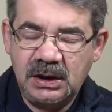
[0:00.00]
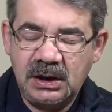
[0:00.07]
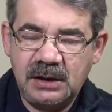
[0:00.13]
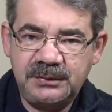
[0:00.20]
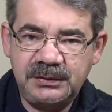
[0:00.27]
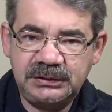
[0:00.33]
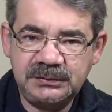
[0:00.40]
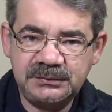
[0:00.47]

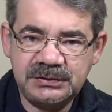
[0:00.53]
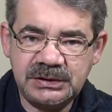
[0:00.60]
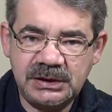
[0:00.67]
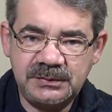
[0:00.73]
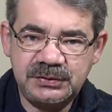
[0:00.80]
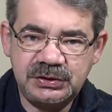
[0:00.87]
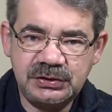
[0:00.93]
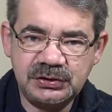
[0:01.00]
Об этом
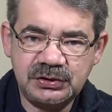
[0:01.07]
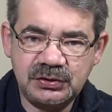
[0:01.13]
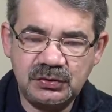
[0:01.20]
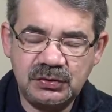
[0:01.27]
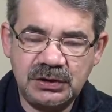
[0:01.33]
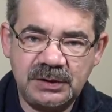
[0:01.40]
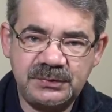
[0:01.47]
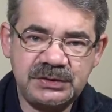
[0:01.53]
сообщил
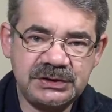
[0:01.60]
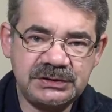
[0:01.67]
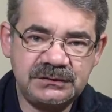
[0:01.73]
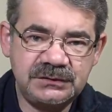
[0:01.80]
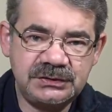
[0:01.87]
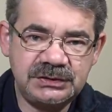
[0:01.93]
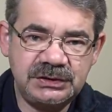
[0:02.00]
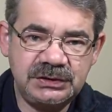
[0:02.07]
широкой
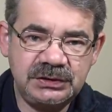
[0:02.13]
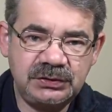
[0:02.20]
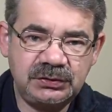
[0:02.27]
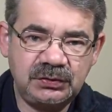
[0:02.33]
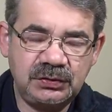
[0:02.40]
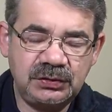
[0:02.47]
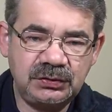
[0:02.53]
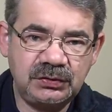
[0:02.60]
общественности
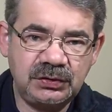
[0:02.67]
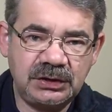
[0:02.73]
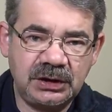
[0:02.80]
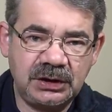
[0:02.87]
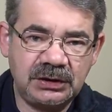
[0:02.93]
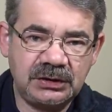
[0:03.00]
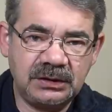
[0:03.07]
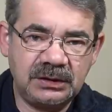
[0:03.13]
никто иной,
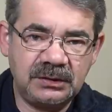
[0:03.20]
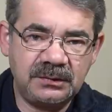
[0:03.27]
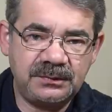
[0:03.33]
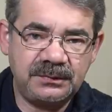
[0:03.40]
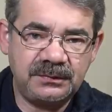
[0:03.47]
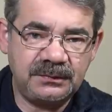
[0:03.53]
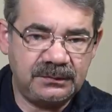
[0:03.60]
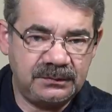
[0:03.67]
как э,
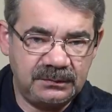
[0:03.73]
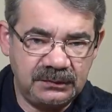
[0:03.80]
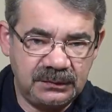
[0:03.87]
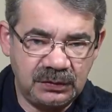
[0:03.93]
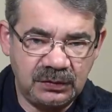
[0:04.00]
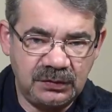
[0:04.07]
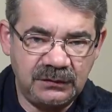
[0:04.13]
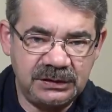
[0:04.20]

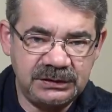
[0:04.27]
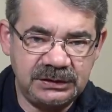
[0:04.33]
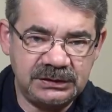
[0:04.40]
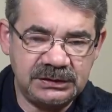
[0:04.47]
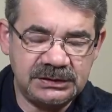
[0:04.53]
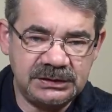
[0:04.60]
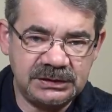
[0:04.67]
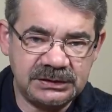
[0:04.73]

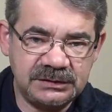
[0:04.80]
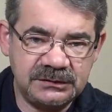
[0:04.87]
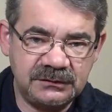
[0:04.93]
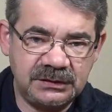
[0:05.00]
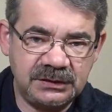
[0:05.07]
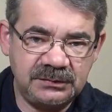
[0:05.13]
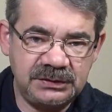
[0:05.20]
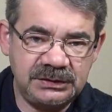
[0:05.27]
руководитель
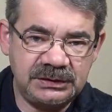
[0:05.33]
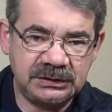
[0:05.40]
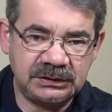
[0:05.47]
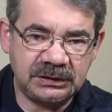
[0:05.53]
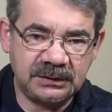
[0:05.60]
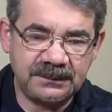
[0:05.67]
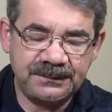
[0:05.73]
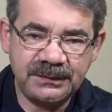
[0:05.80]
Следственного
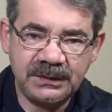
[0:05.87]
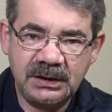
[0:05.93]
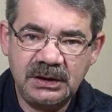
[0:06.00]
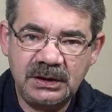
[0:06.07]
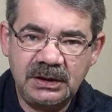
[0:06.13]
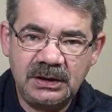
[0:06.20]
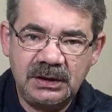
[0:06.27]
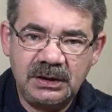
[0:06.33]
комитета
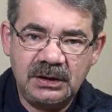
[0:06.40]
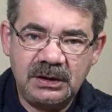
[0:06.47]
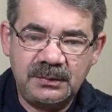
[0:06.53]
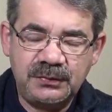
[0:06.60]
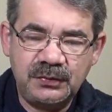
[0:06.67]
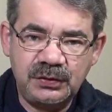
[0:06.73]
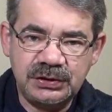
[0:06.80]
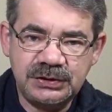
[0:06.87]
а,
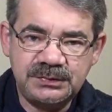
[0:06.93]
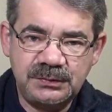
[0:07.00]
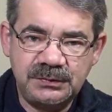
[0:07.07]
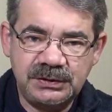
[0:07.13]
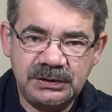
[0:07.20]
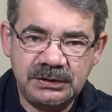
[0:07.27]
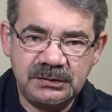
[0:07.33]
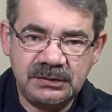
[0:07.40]
по
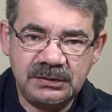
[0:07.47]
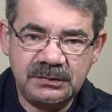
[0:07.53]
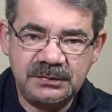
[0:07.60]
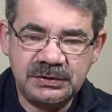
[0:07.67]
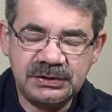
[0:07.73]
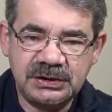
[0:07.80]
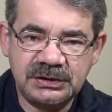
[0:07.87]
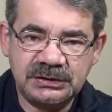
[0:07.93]
Республике
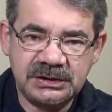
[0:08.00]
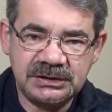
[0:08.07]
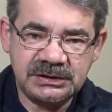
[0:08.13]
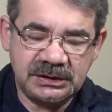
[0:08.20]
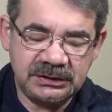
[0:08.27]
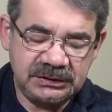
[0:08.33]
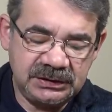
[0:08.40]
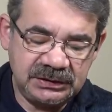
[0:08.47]

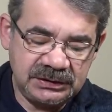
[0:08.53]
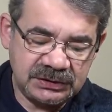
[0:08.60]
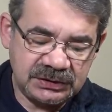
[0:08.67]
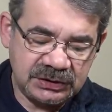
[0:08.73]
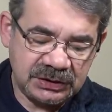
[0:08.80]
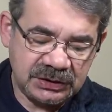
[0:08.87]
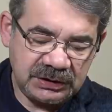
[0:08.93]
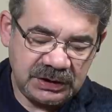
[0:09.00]
Башкортостан Денис
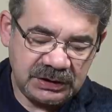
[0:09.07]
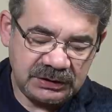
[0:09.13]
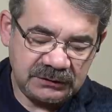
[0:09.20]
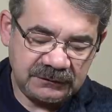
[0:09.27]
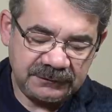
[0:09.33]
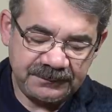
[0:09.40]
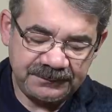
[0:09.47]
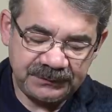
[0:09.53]

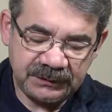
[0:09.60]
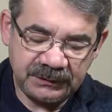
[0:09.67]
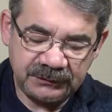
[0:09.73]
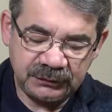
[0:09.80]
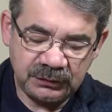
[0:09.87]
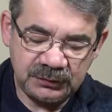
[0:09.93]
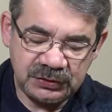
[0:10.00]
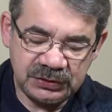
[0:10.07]
Чернетьев.
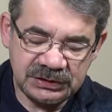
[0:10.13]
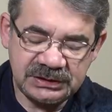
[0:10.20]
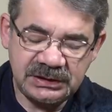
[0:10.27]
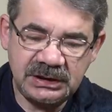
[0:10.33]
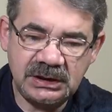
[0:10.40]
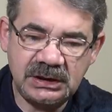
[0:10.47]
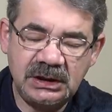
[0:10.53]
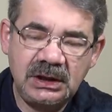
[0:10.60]
В том
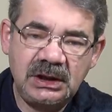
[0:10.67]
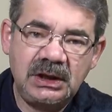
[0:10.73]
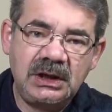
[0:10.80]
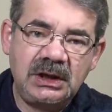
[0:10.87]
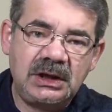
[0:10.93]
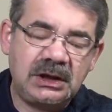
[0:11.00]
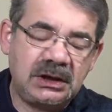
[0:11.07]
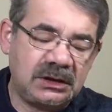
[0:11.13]
числе
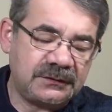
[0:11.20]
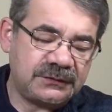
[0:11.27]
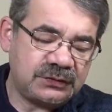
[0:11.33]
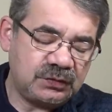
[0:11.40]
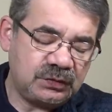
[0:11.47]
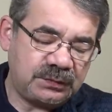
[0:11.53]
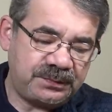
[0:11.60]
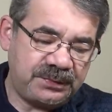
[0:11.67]
а, в
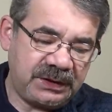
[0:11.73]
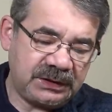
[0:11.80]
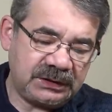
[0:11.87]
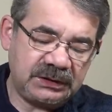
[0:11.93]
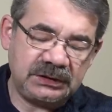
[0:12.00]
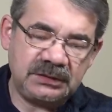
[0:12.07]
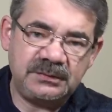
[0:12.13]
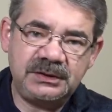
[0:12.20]
суд
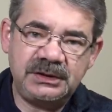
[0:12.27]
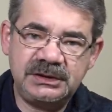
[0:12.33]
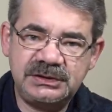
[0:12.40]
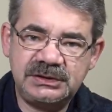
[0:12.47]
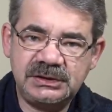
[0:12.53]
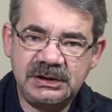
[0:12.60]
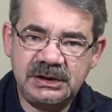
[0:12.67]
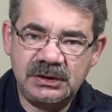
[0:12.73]
переданы были
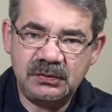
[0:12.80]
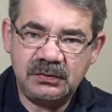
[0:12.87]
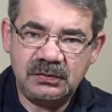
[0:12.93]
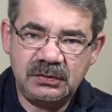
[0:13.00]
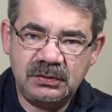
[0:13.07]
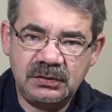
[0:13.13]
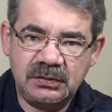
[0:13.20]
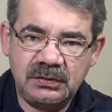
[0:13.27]
дела
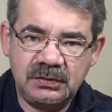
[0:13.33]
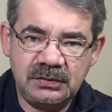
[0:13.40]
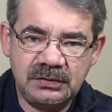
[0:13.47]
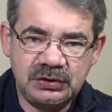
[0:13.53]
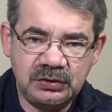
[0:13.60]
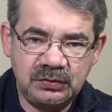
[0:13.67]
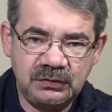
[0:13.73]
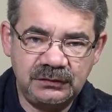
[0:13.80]
а,
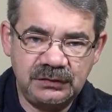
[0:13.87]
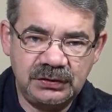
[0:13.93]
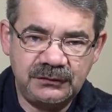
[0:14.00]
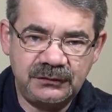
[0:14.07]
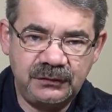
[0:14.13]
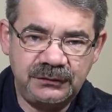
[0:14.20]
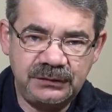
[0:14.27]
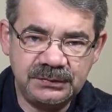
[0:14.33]

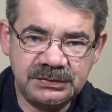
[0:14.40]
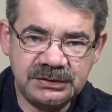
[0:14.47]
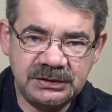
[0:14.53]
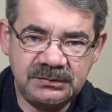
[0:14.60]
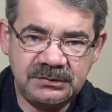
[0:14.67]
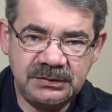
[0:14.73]
чиновников Уфимской